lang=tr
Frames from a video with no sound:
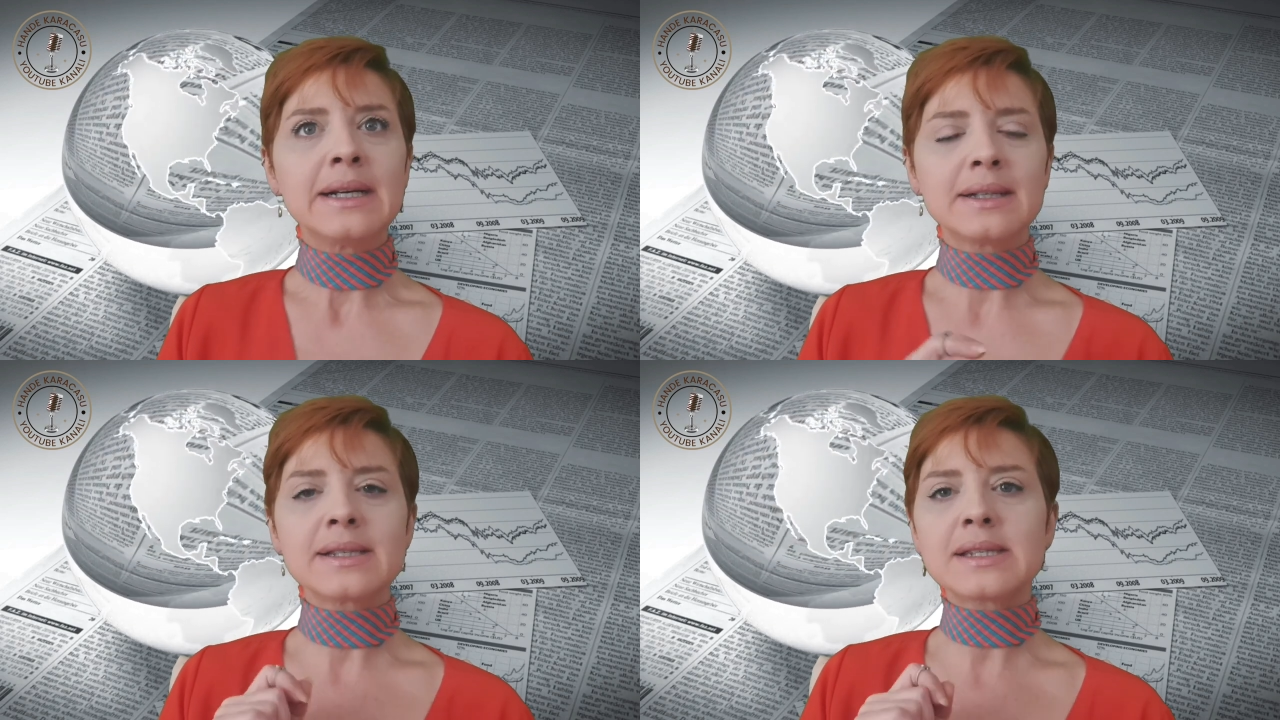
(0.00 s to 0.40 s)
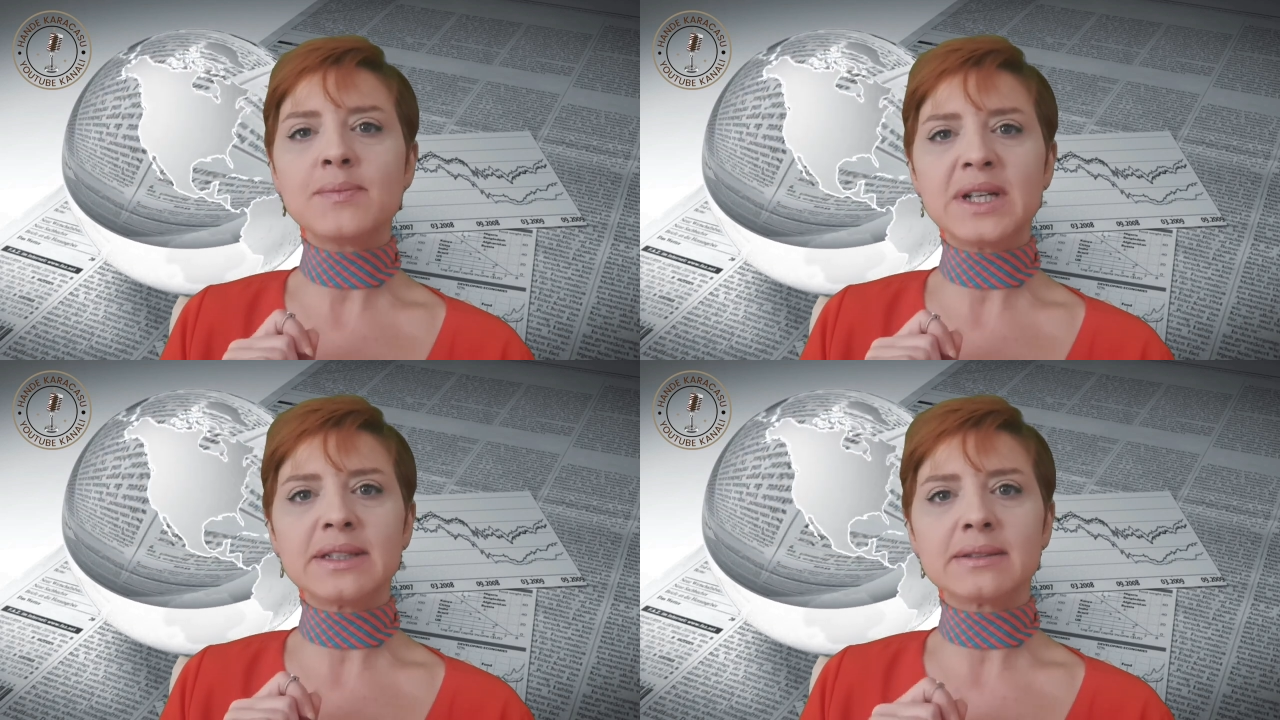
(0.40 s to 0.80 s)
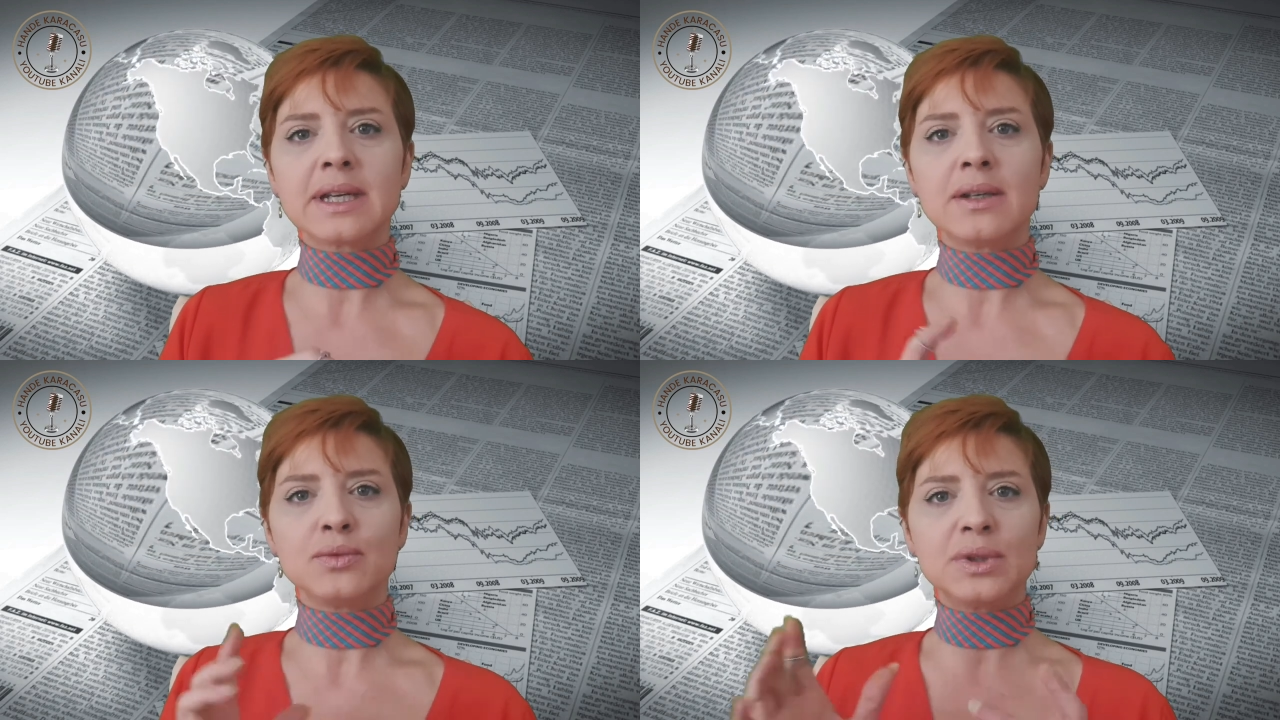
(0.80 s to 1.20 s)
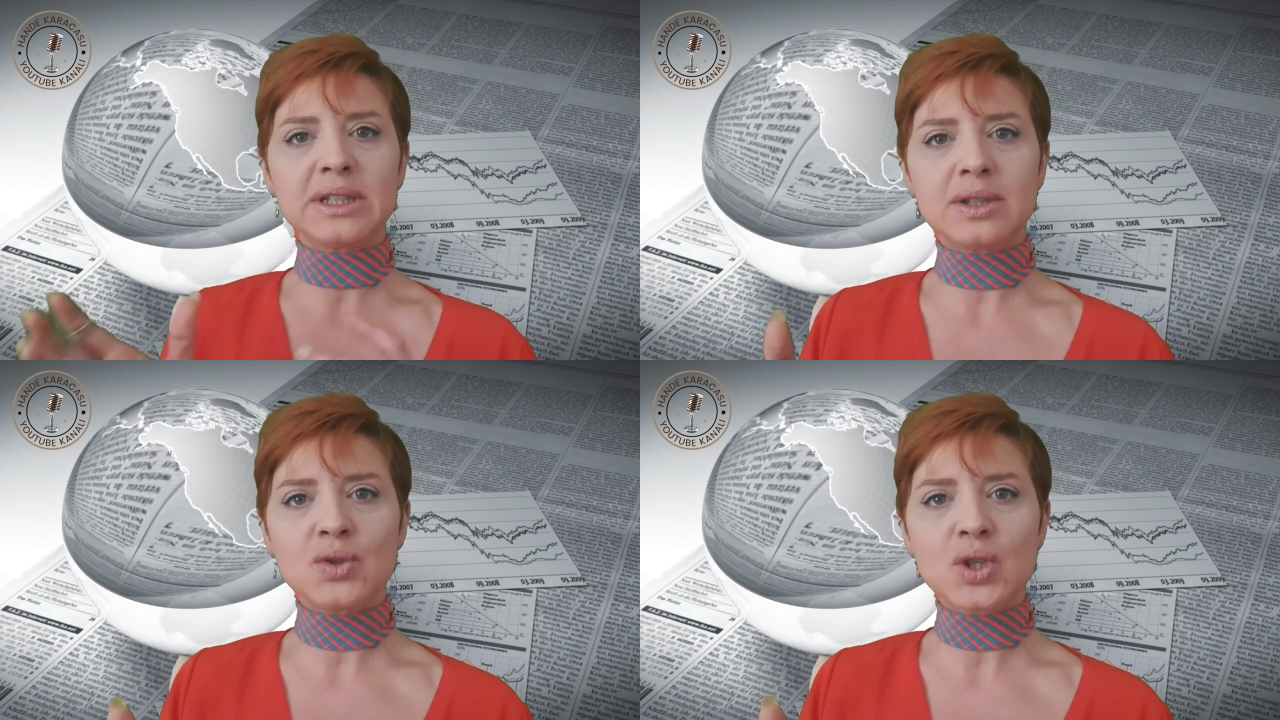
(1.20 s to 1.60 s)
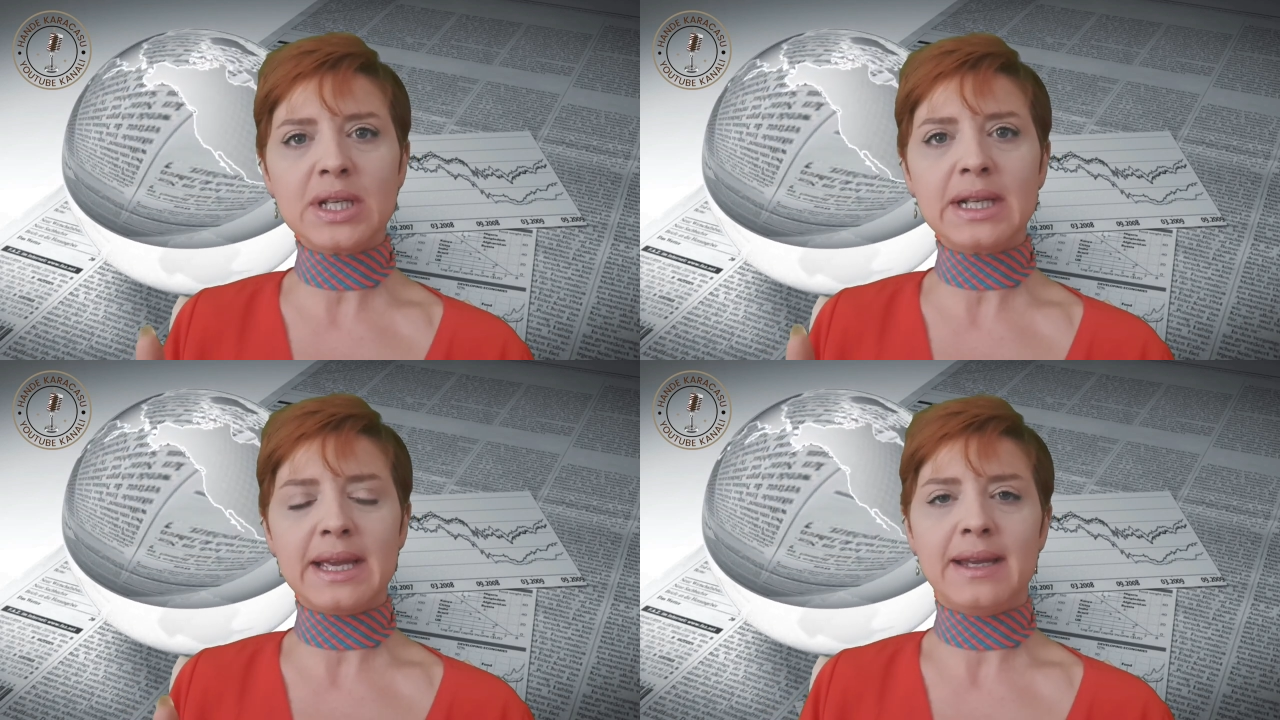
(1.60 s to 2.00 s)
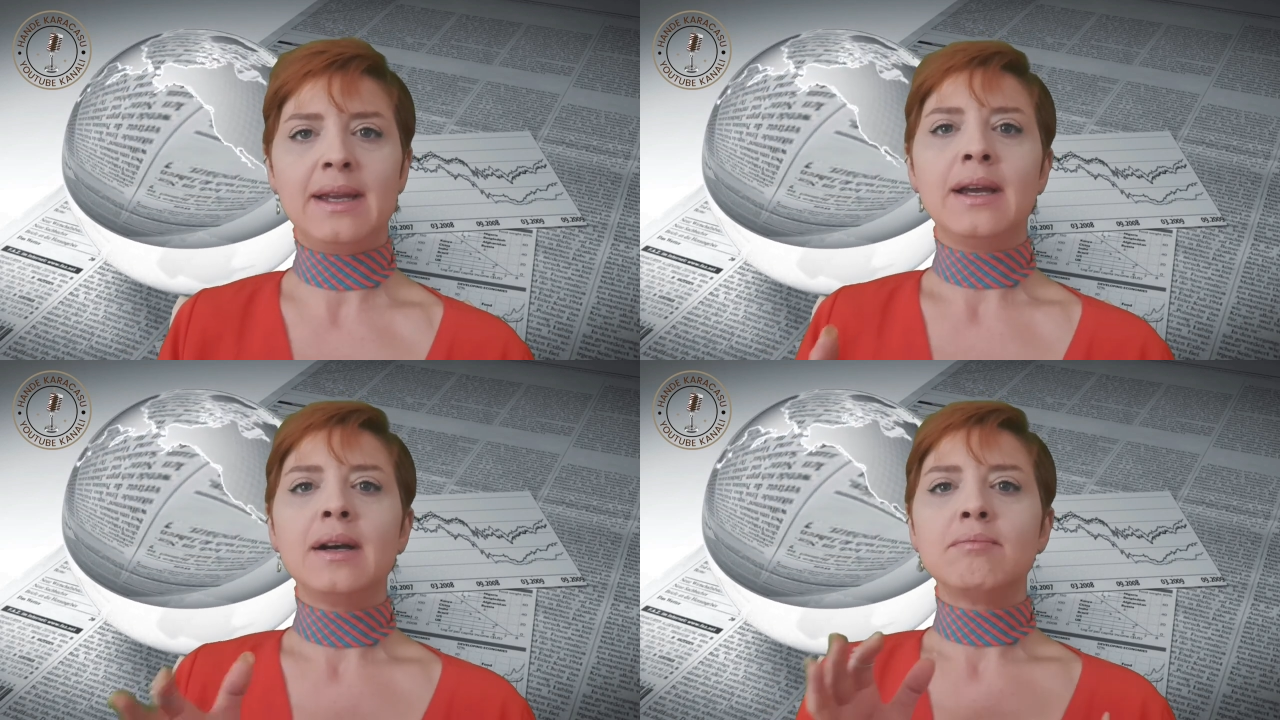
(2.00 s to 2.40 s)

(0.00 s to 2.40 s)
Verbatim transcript: Kasım ayında üretici ile